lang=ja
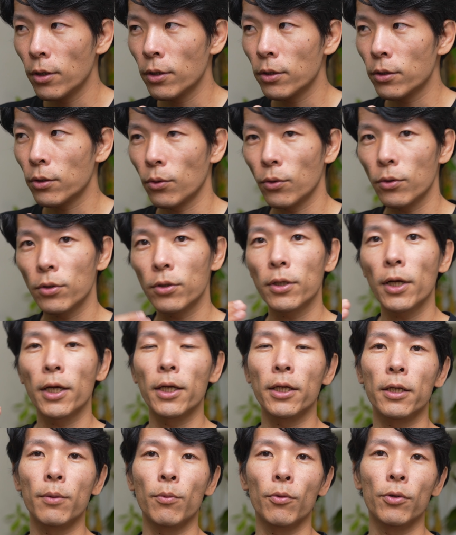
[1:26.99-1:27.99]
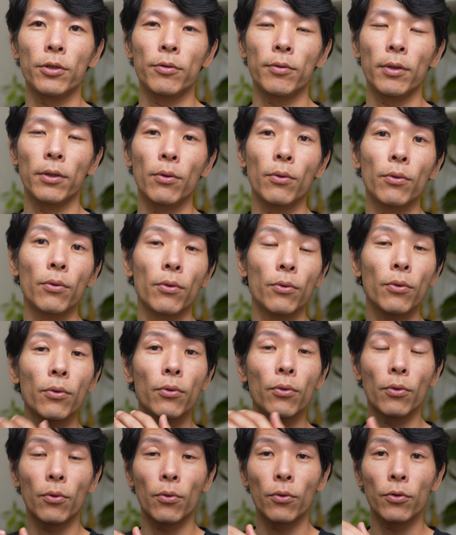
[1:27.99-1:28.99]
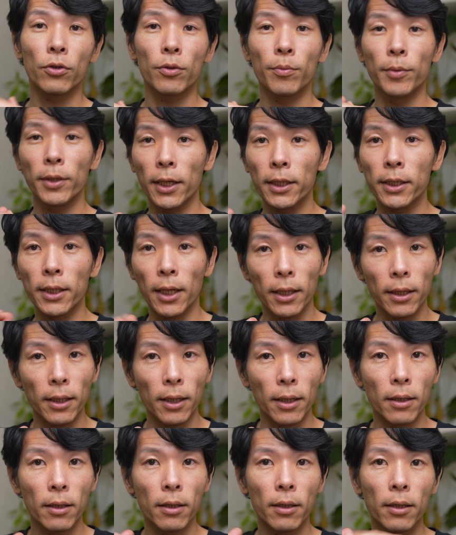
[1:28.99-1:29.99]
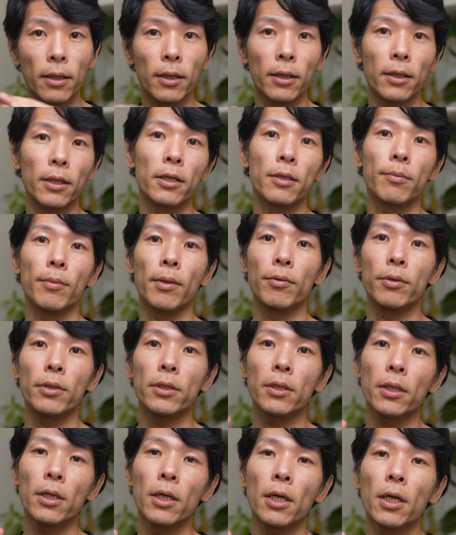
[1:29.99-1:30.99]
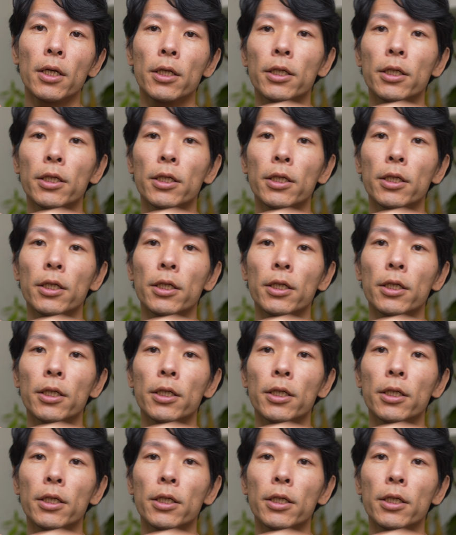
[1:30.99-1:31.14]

その辛い気持ちはどんどんどんどんこう積み重なっていってしまうし、